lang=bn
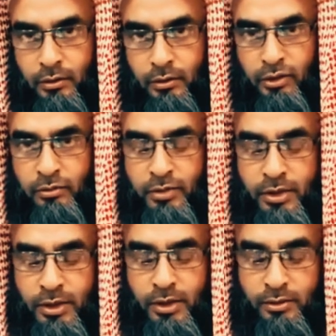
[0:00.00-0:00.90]
অন্য
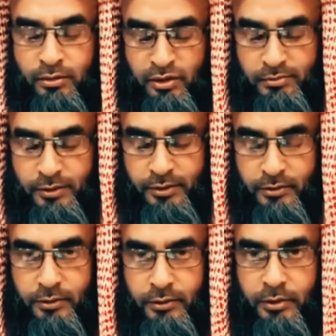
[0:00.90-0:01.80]
বিশেষ কোনো
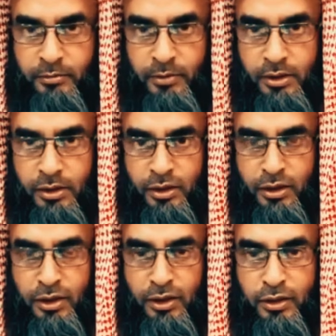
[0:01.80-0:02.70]
এবাদত এই মাসে
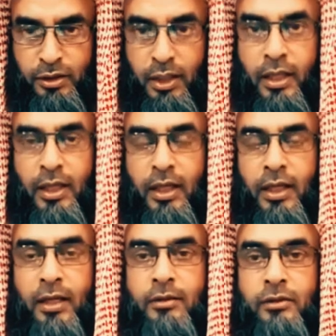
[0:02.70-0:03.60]
নেই
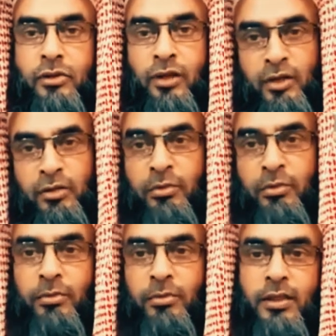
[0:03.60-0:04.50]
হ্যাঁ ছয় নম্বর
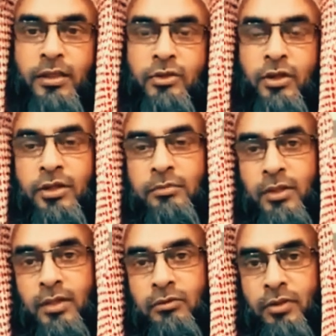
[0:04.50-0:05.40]
বেদাত এই ছয়টি
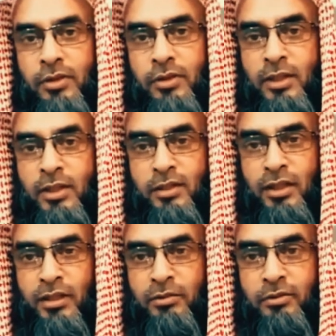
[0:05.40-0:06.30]
বেদাত রয়েছে আমার
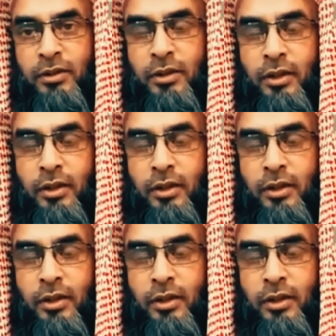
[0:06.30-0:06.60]
জানা মতে